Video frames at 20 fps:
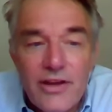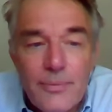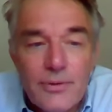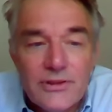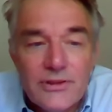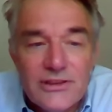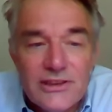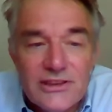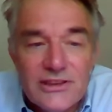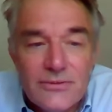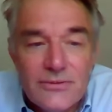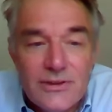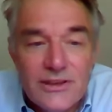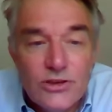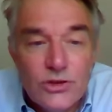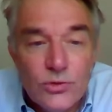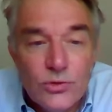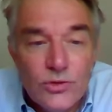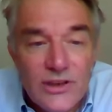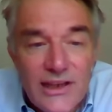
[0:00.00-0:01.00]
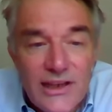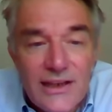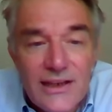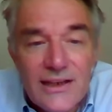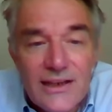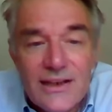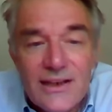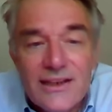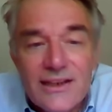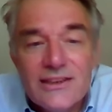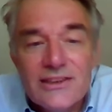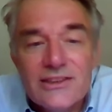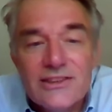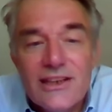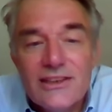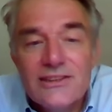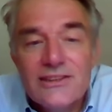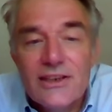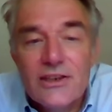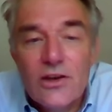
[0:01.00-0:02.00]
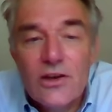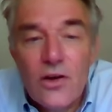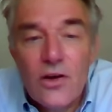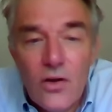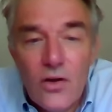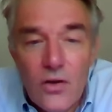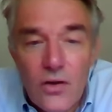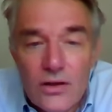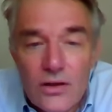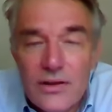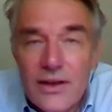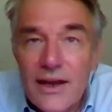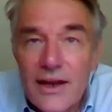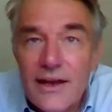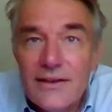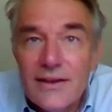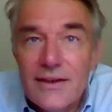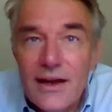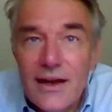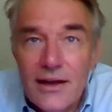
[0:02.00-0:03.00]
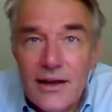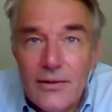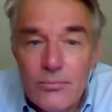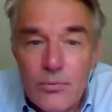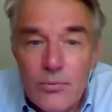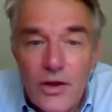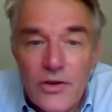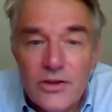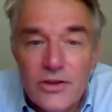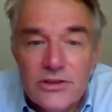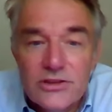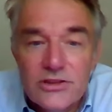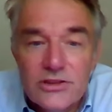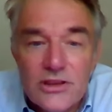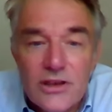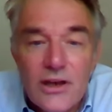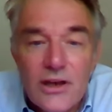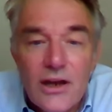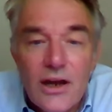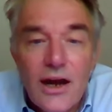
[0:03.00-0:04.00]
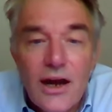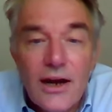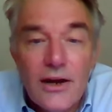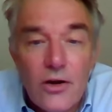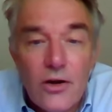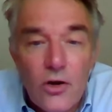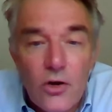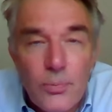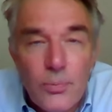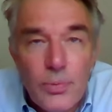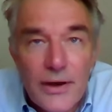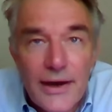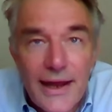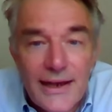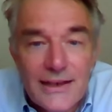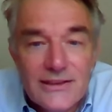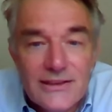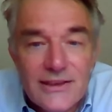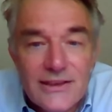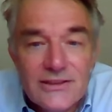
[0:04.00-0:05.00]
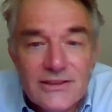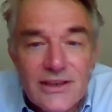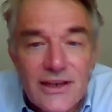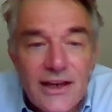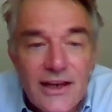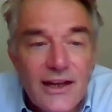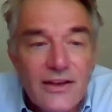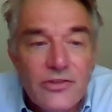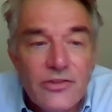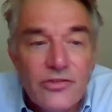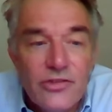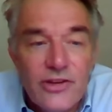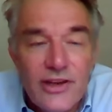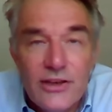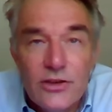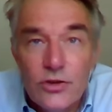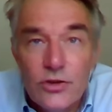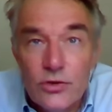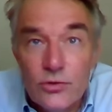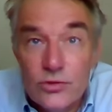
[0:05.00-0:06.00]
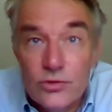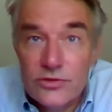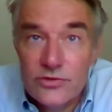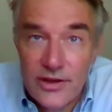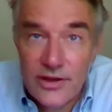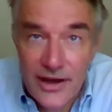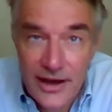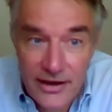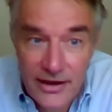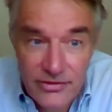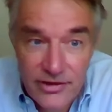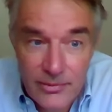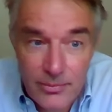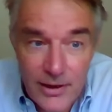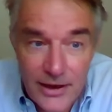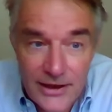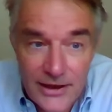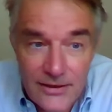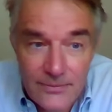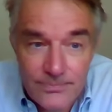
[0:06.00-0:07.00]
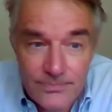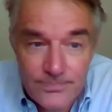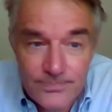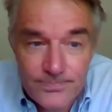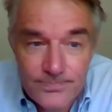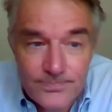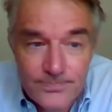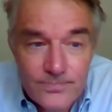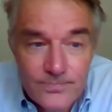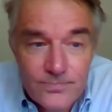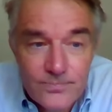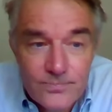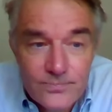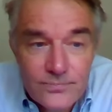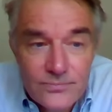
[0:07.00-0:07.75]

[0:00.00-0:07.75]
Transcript: Le système WAPOR est unique en ce sens que toutes les données et modèles sont en accès libre et à usage gratuit pour tout le monde.